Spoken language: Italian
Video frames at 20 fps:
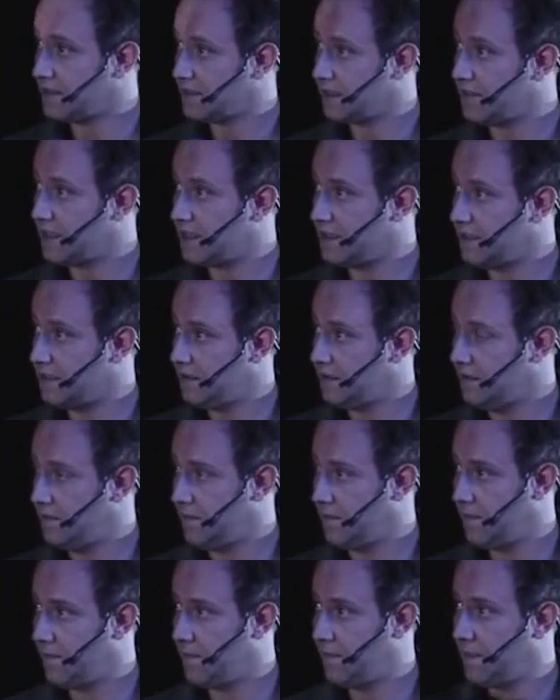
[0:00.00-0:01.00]
si vede? Deve
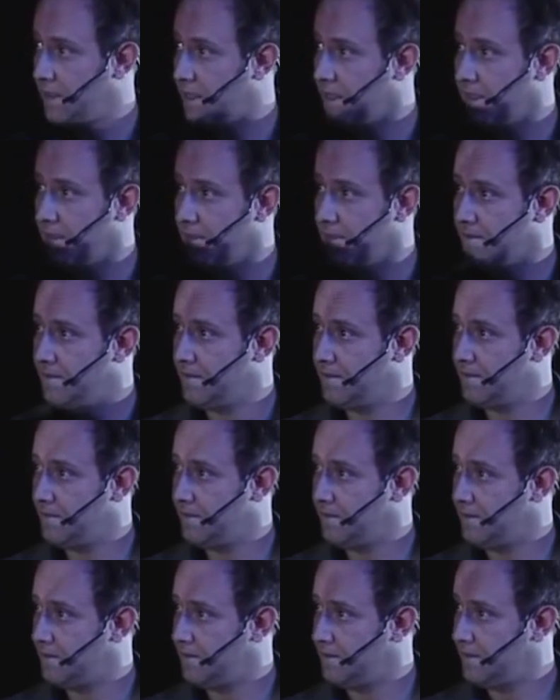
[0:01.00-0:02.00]
averli lasciati stesi
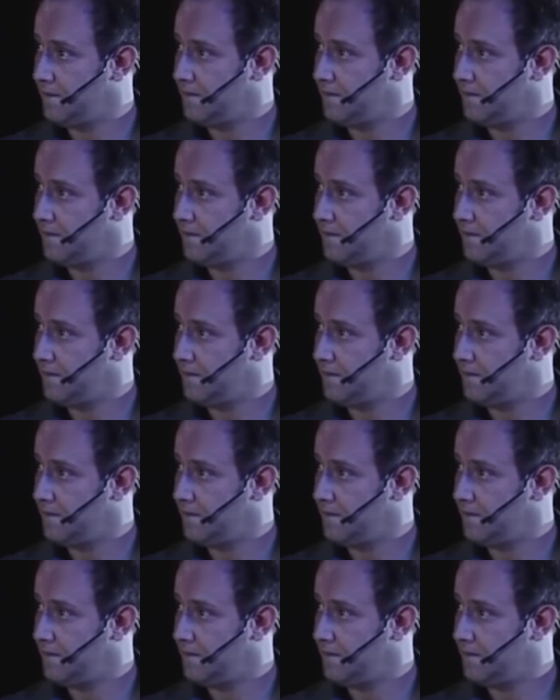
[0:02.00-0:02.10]
fuori.